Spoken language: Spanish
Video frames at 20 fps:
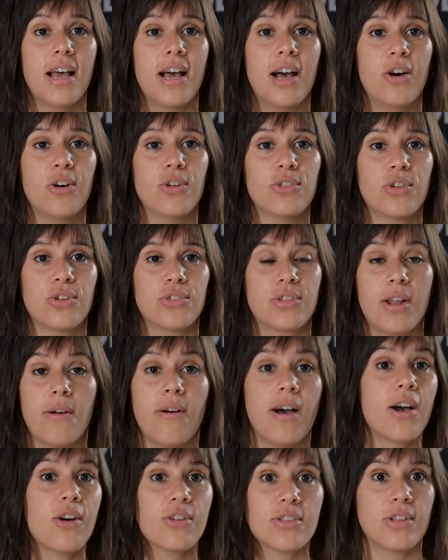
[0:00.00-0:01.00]
a otros
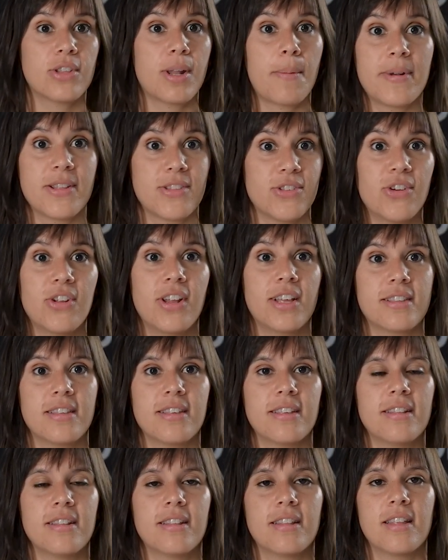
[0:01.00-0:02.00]
trabajos, a otras personas
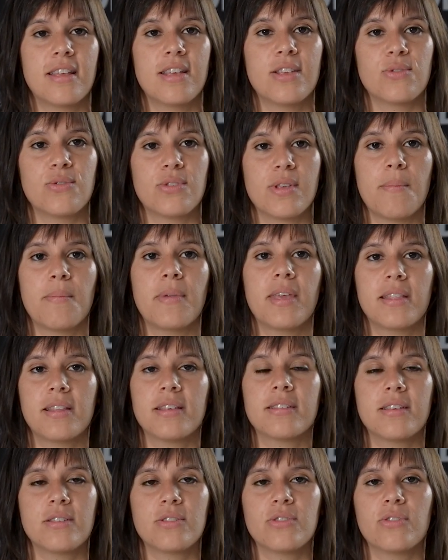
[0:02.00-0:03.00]
en, sus
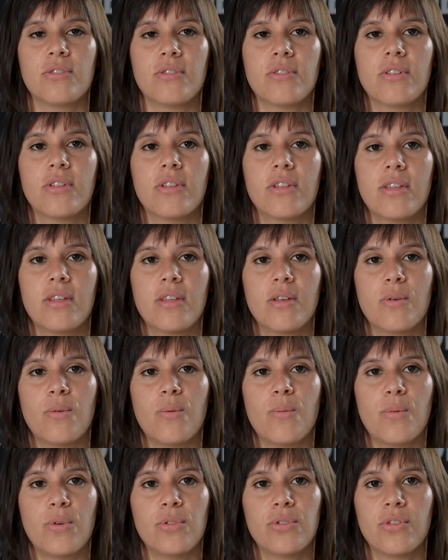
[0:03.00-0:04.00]
ambientes, eso
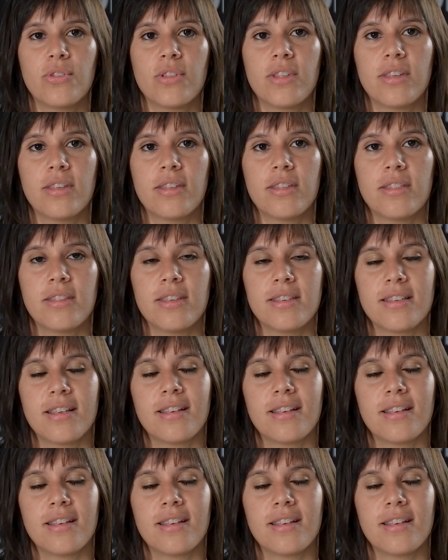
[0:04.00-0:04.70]
un montón de